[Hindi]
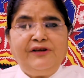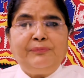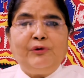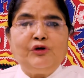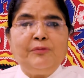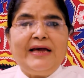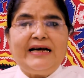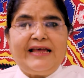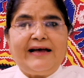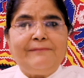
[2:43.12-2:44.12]
रिपोर्ट में
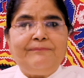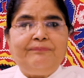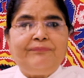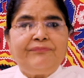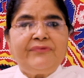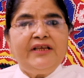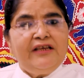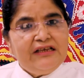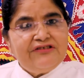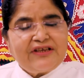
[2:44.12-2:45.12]
आया कि
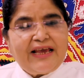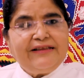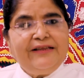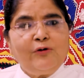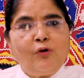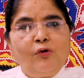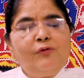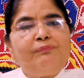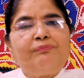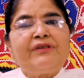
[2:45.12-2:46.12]
इस कैदी को
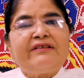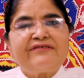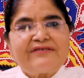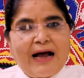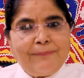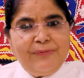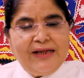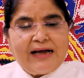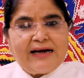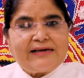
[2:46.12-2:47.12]
सांप ने
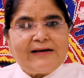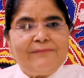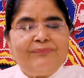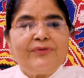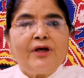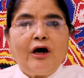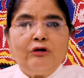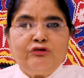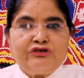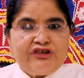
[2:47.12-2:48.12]
काटा और
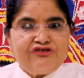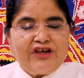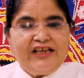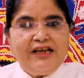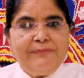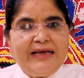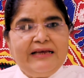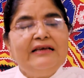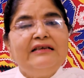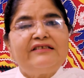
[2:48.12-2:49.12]
उसके शरीर
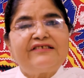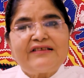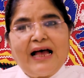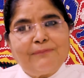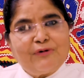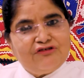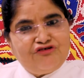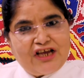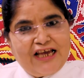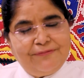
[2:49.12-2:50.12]
में सांप का
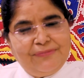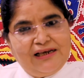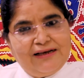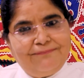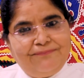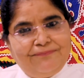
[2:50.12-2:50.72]
जहर मिला